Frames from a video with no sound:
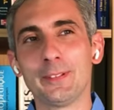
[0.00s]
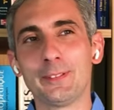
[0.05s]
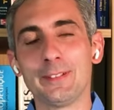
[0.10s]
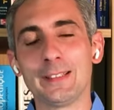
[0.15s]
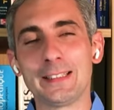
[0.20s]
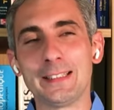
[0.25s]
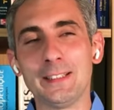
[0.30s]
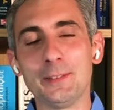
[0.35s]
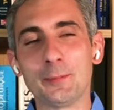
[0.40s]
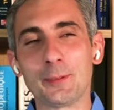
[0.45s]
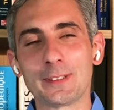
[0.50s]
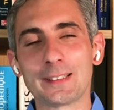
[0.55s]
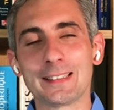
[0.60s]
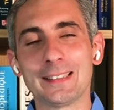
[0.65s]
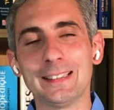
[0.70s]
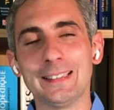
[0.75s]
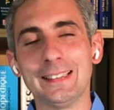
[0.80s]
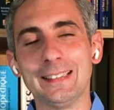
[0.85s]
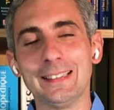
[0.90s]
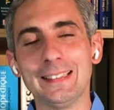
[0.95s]
Effectivement,
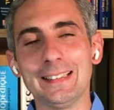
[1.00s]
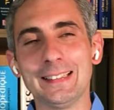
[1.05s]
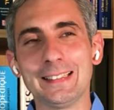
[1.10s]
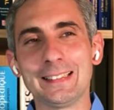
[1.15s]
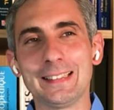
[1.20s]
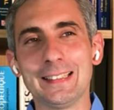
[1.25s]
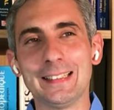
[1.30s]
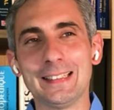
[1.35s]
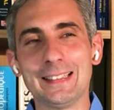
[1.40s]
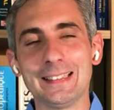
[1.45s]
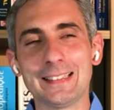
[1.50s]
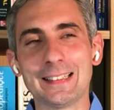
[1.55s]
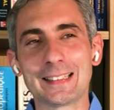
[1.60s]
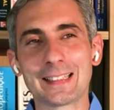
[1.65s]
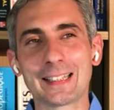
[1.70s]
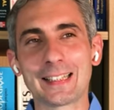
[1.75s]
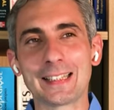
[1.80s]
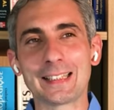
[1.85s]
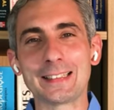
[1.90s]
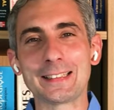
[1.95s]
c'est,
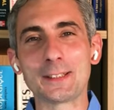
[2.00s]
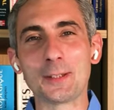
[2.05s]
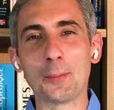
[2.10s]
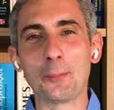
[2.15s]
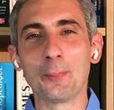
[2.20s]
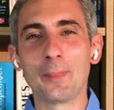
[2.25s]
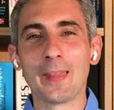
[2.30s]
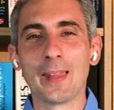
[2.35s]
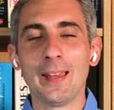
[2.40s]
très récent.